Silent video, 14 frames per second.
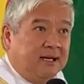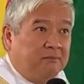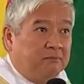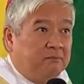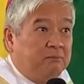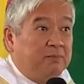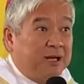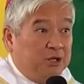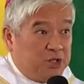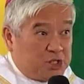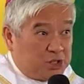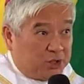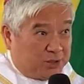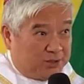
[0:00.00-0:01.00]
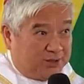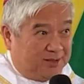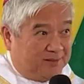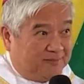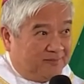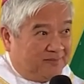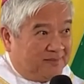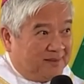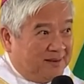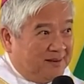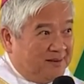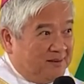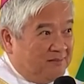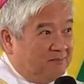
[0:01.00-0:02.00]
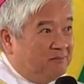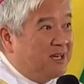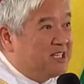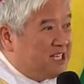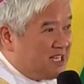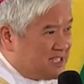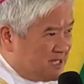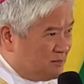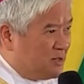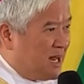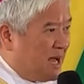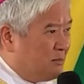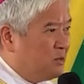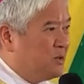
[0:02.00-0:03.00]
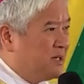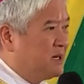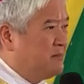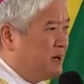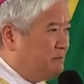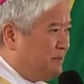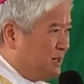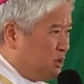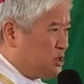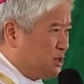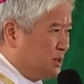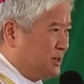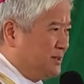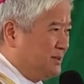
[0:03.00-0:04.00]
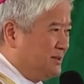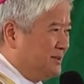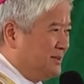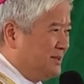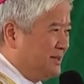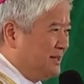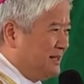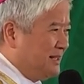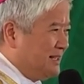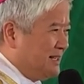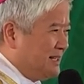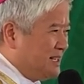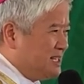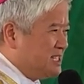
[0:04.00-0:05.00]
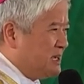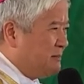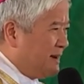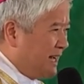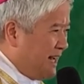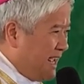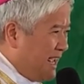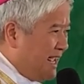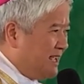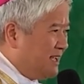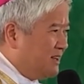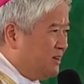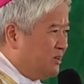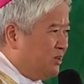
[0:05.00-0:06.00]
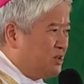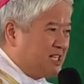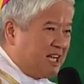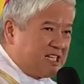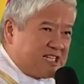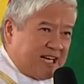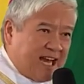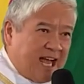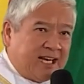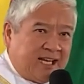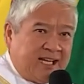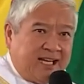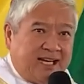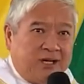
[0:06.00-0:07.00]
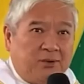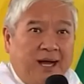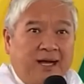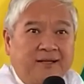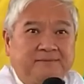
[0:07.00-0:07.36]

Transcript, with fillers: Palusot. Magsisimula mo ng magpalusot sa mali o sa kasalanan ginawa.